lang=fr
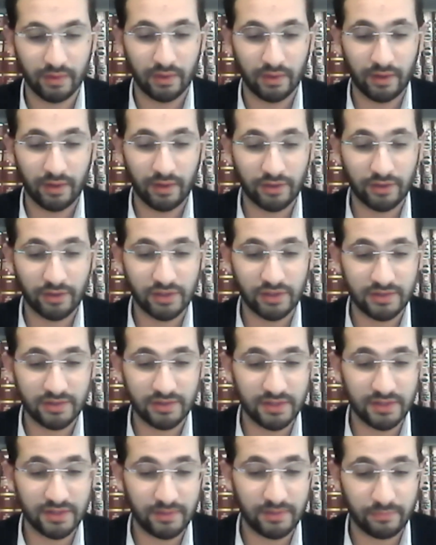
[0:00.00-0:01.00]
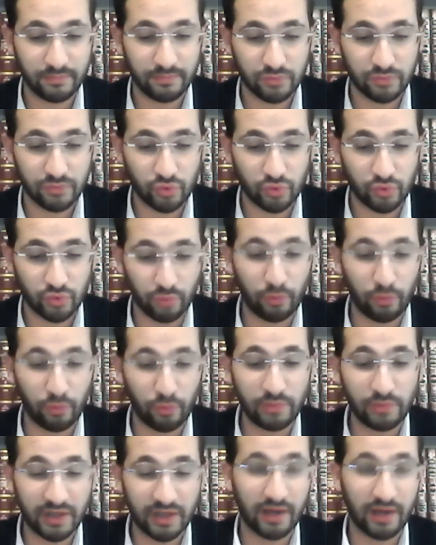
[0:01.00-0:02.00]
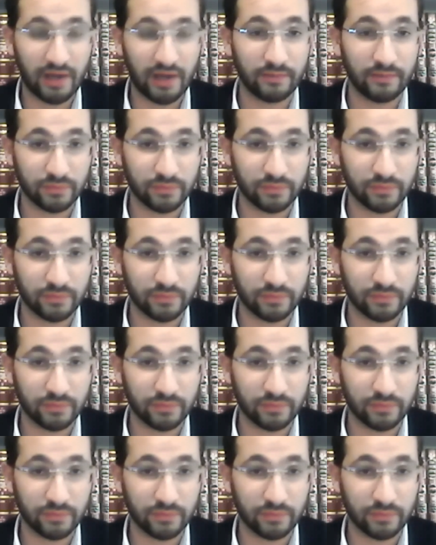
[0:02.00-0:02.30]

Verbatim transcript: Rachid, il dit, sur le premier cas,